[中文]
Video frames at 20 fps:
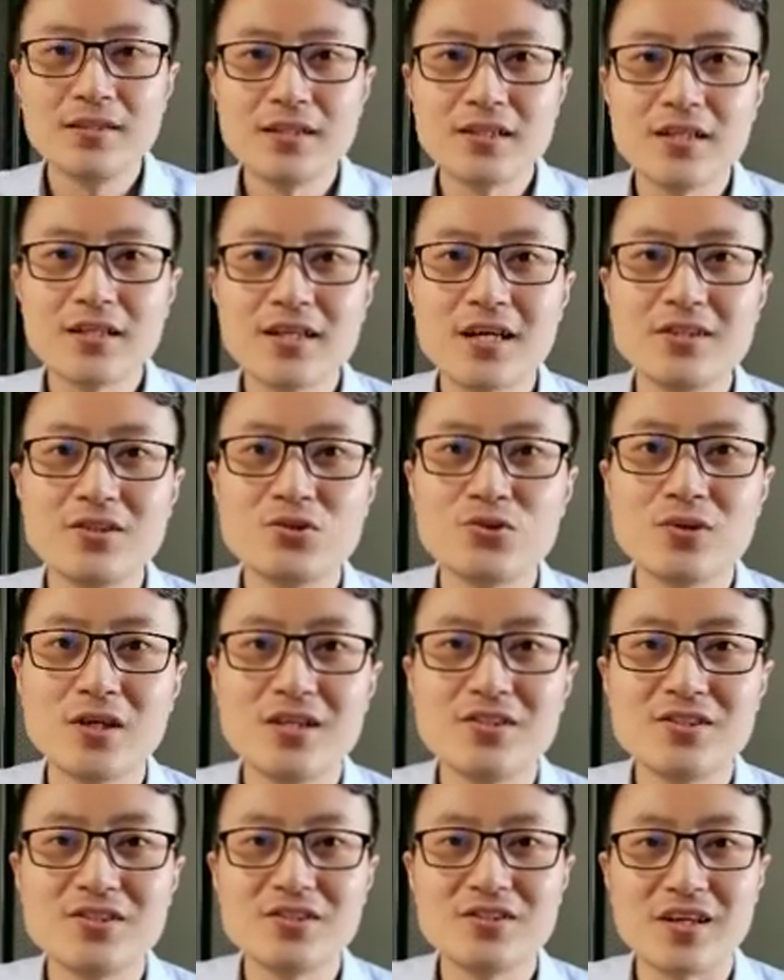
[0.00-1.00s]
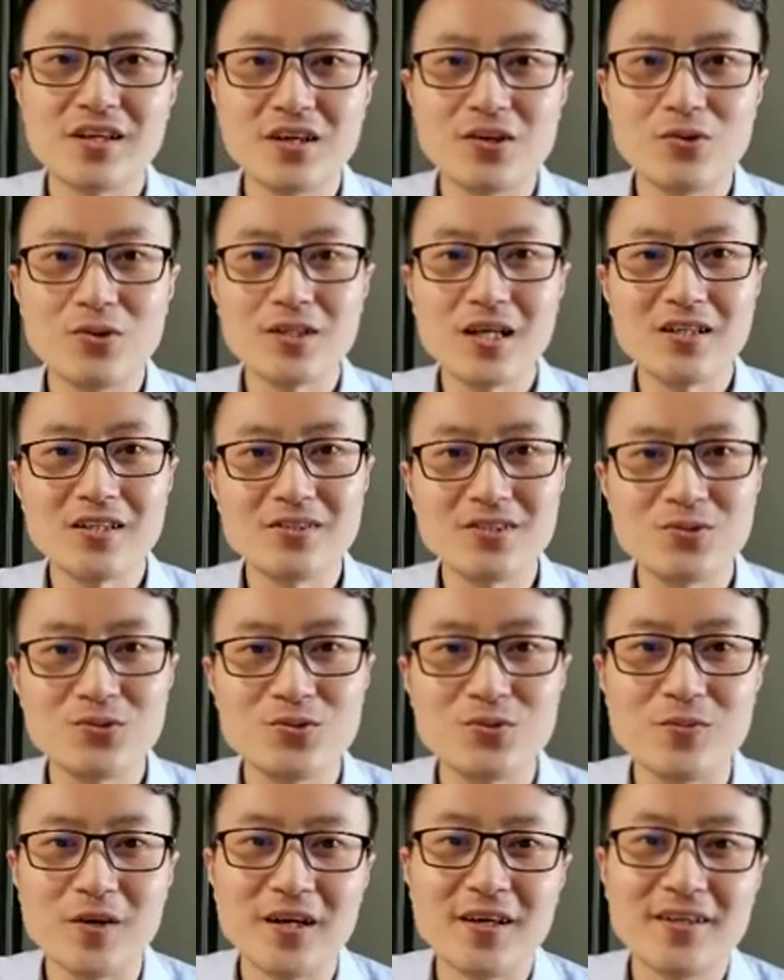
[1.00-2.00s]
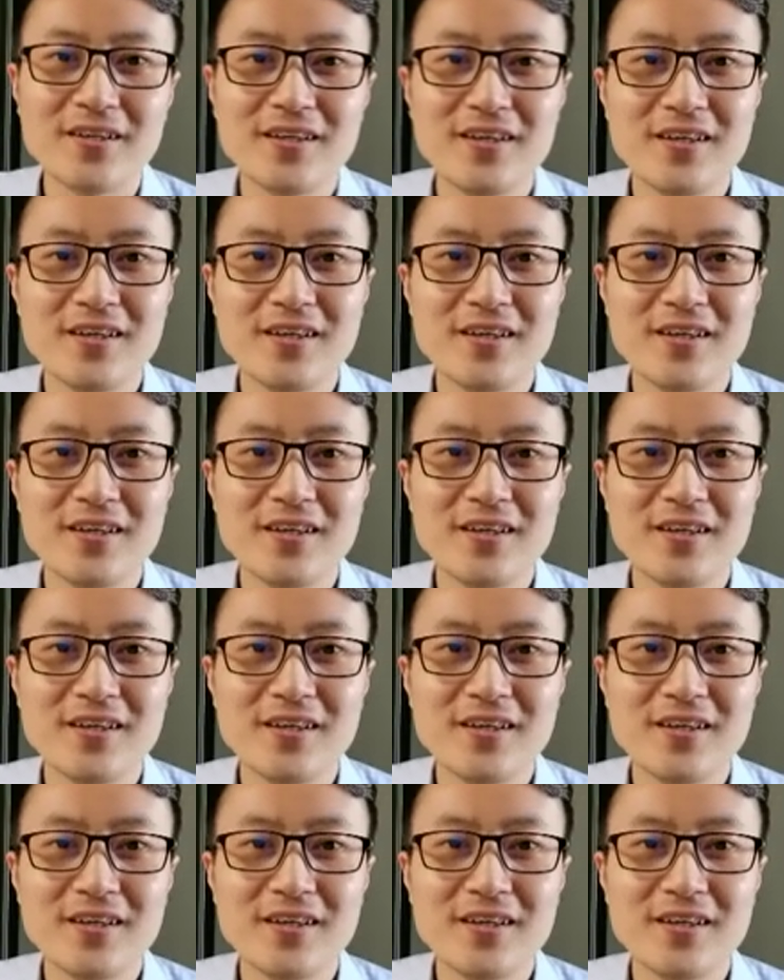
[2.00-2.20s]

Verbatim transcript: 大家看得出来这是哪个国家的地图吗？